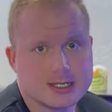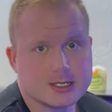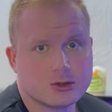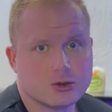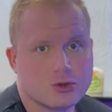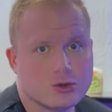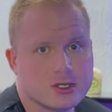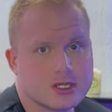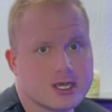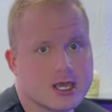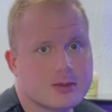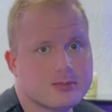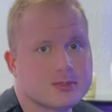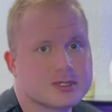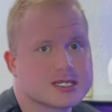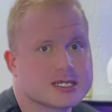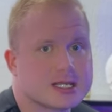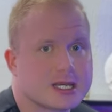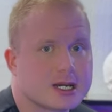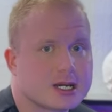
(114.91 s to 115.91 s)
но я
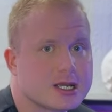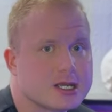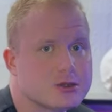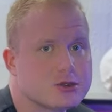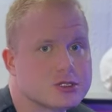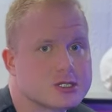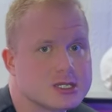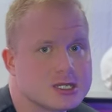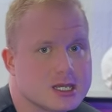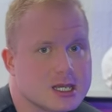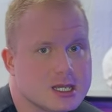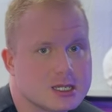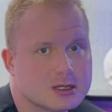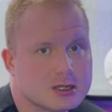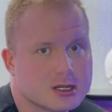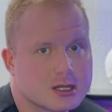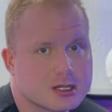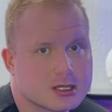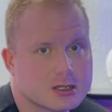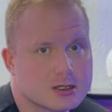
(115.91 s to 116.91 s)
постараюсь
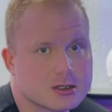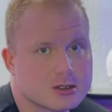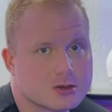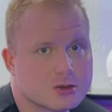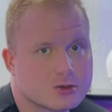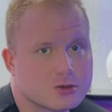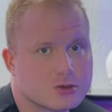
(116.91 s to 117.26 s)
это